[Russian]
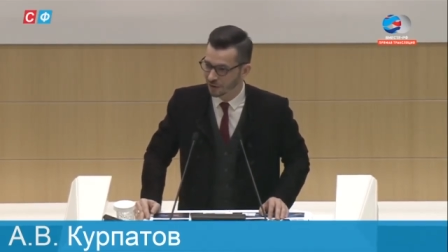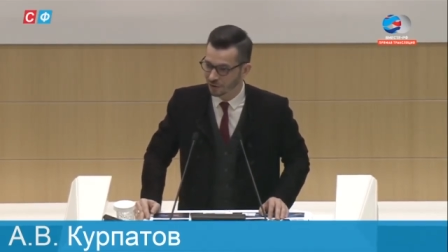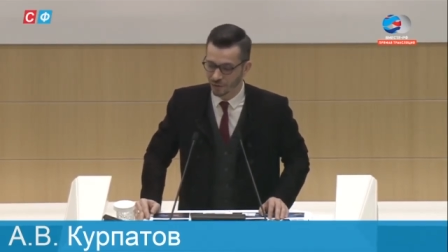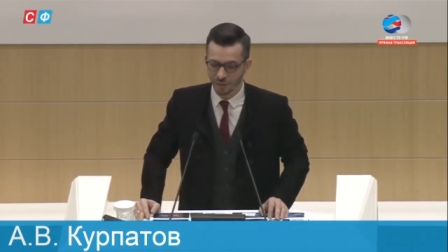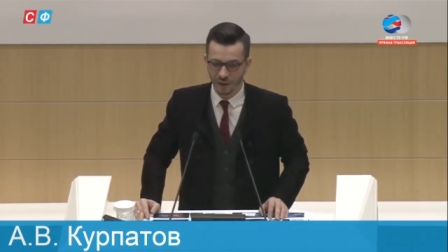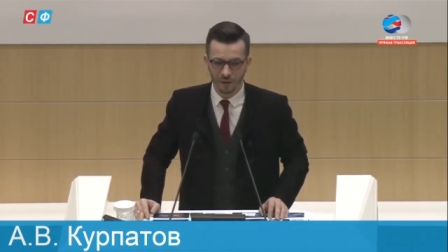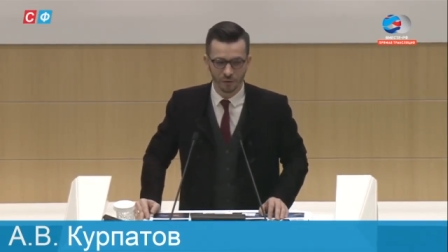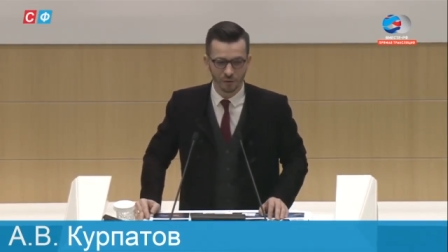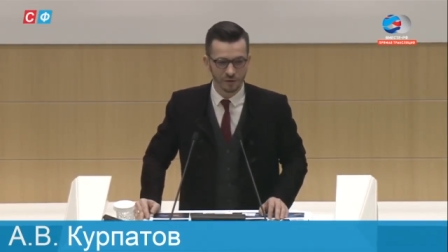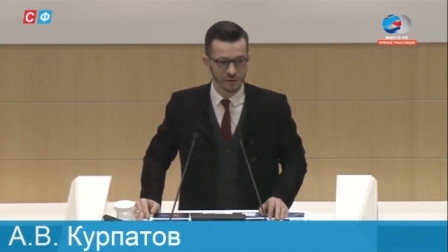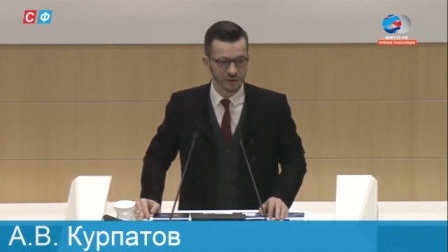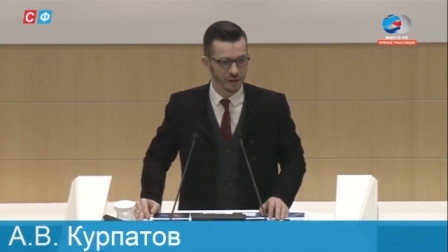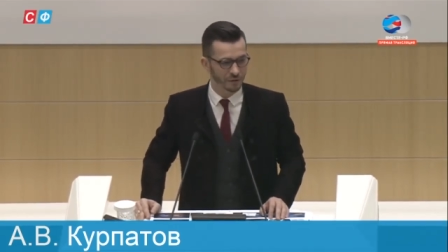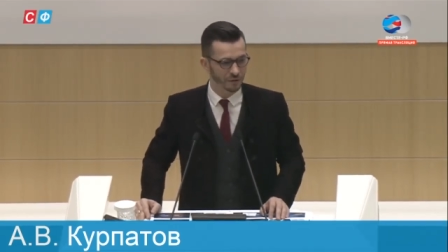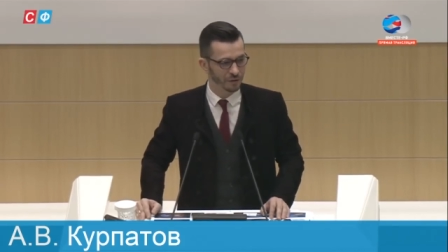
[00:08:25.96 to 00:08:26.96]
Но
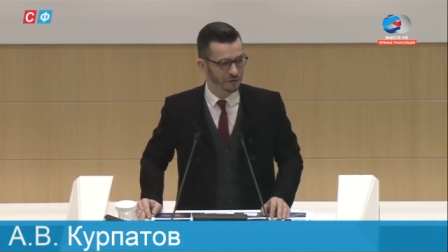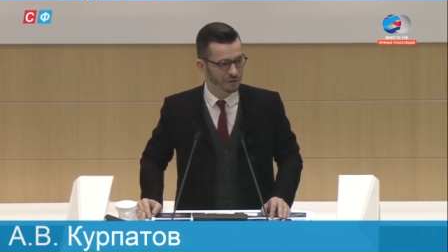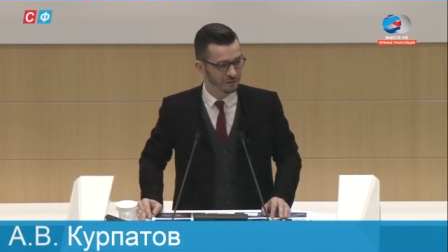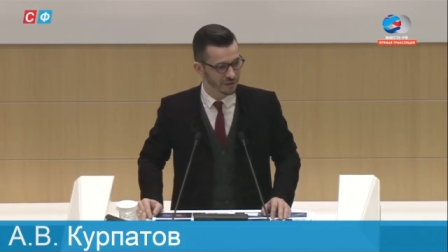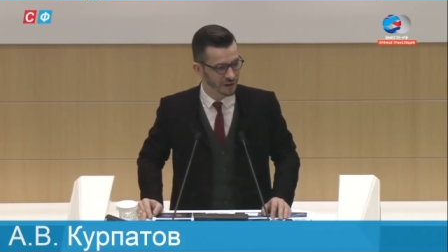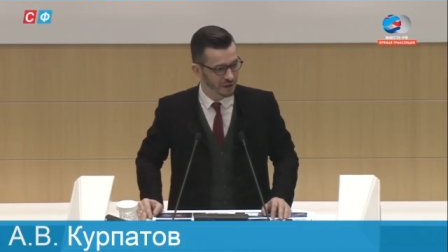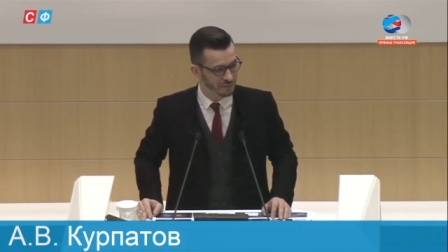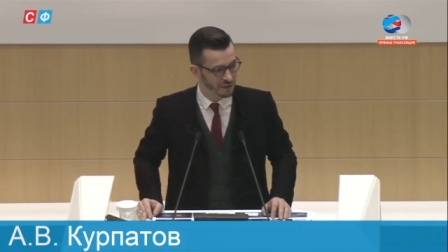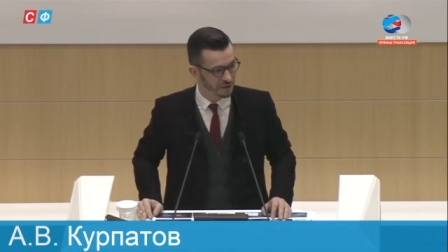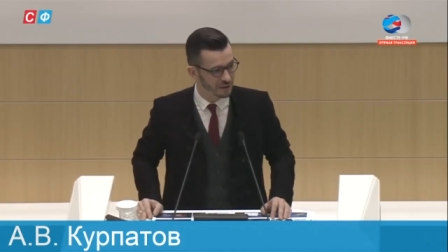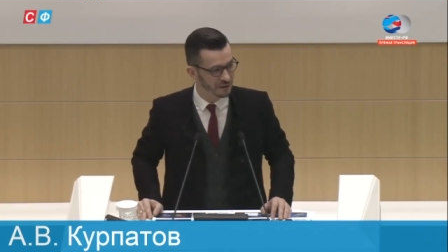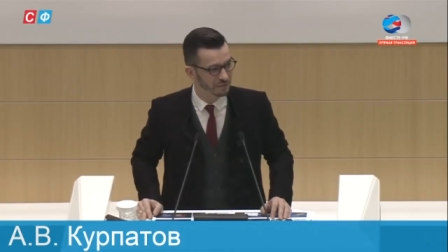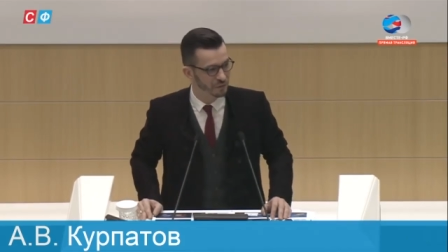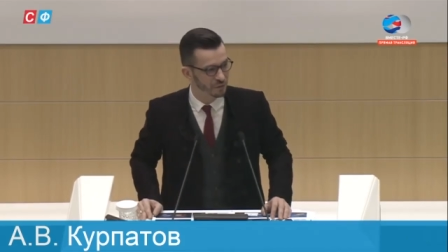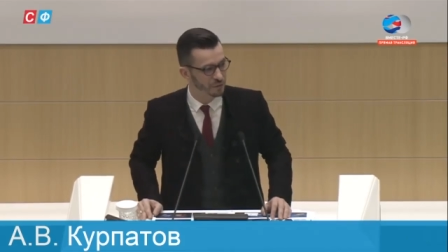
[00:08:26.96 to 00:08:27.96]
проходит какое-то время,
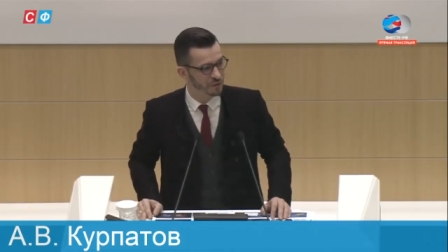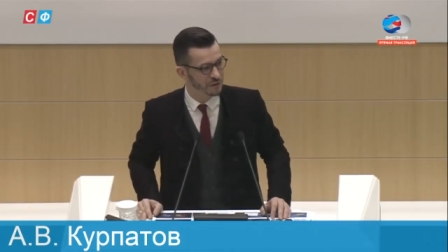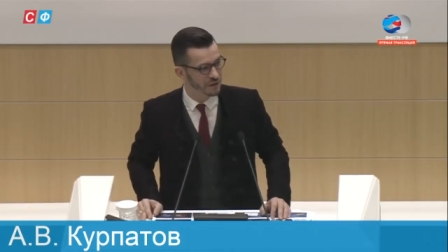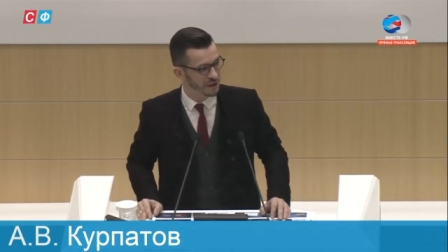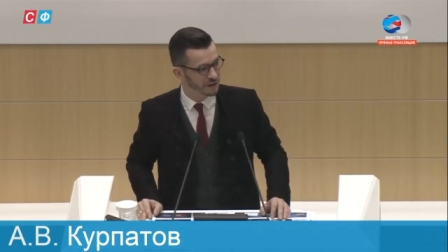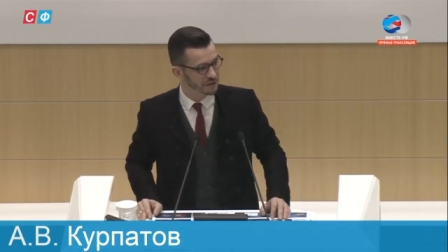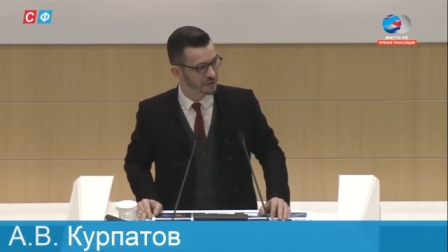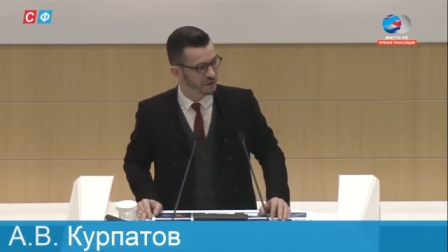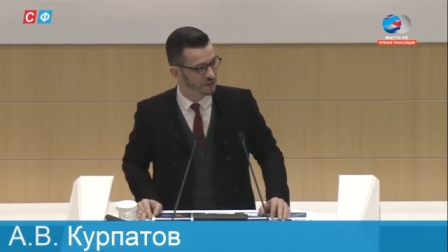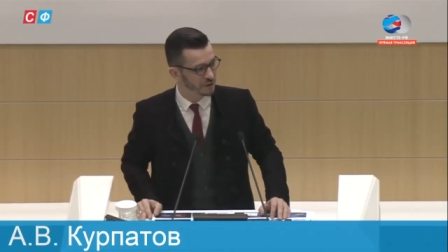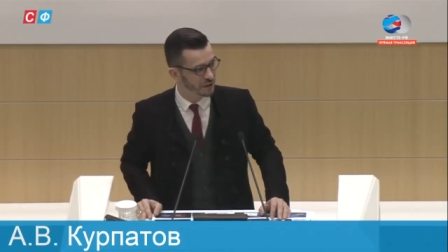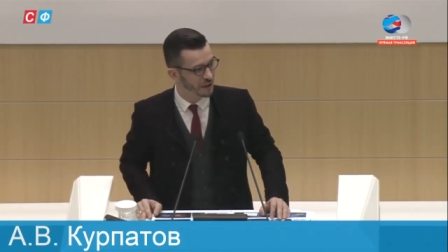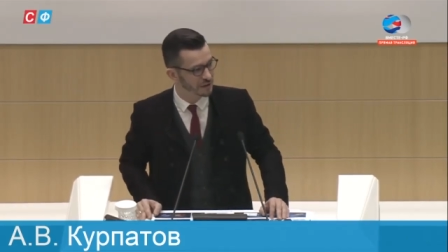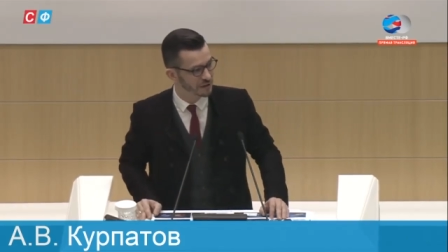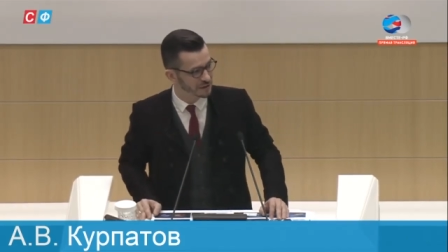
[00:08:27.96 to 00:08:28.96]
и вдруг текст
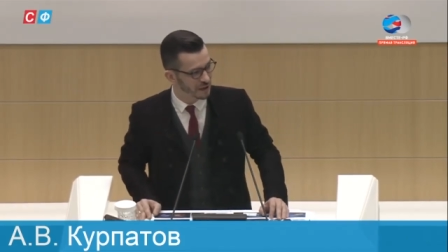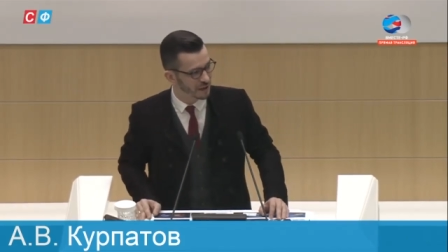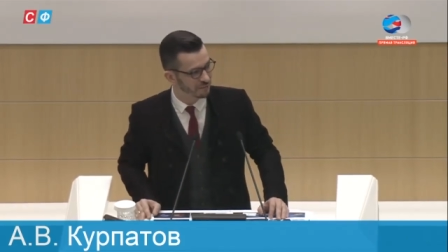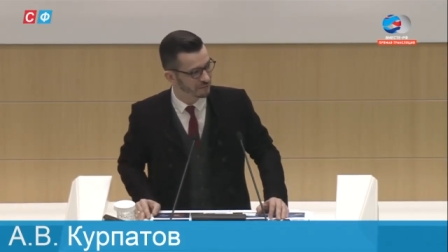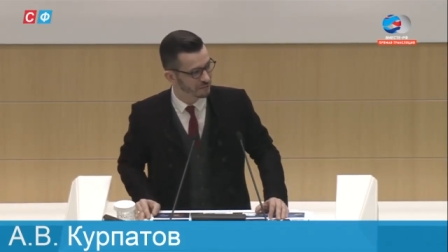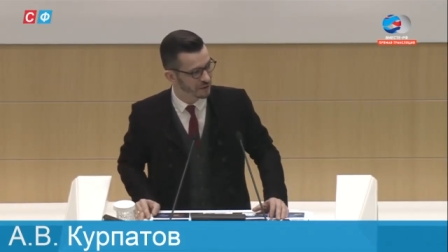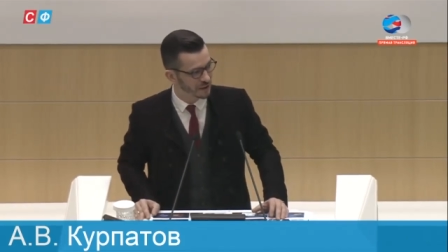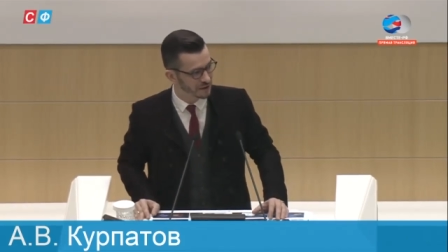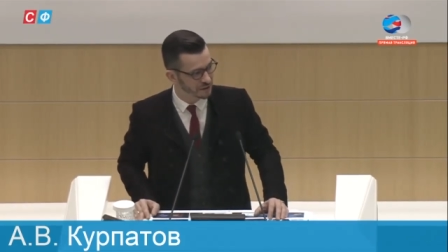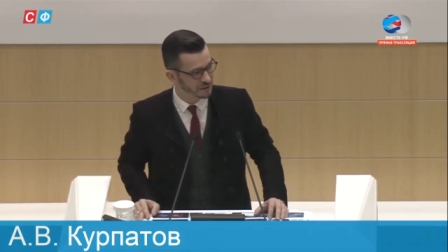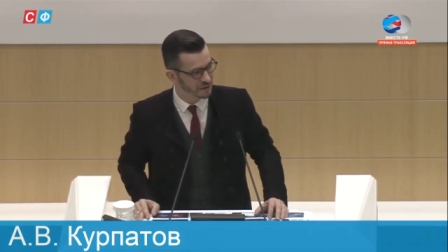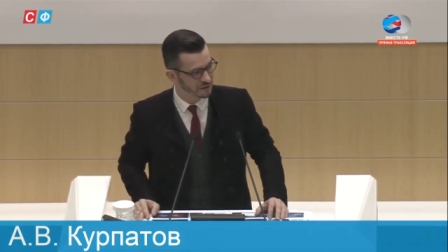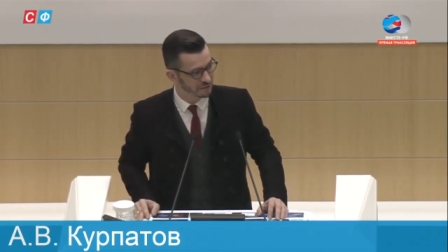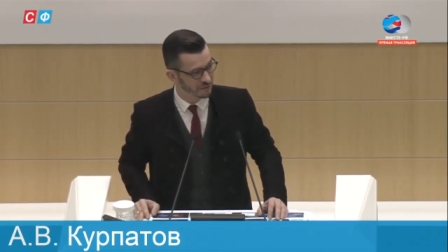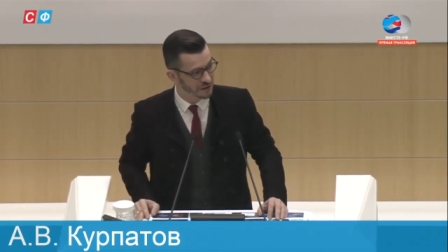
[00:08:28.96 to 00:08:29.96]
начинает сам
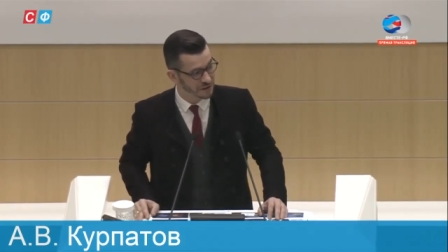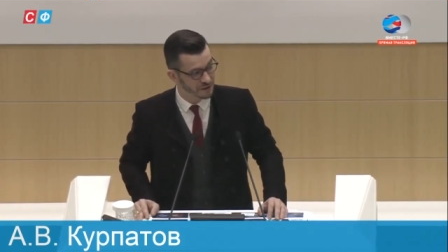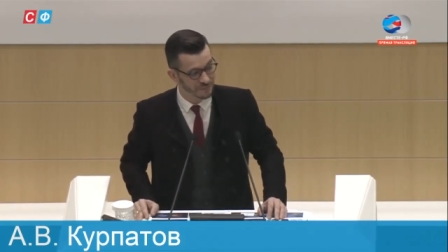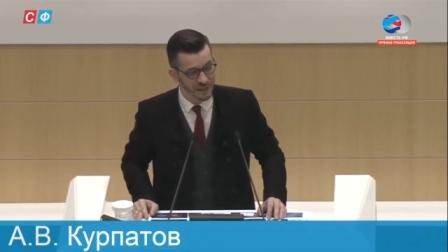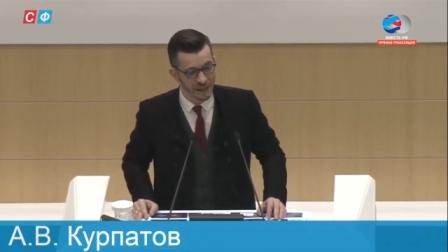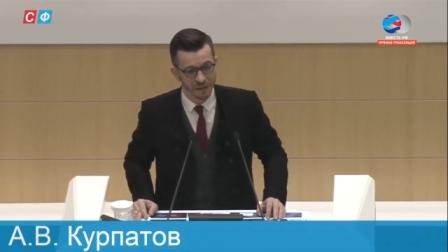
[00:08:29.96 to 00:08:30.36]
выходить из вас.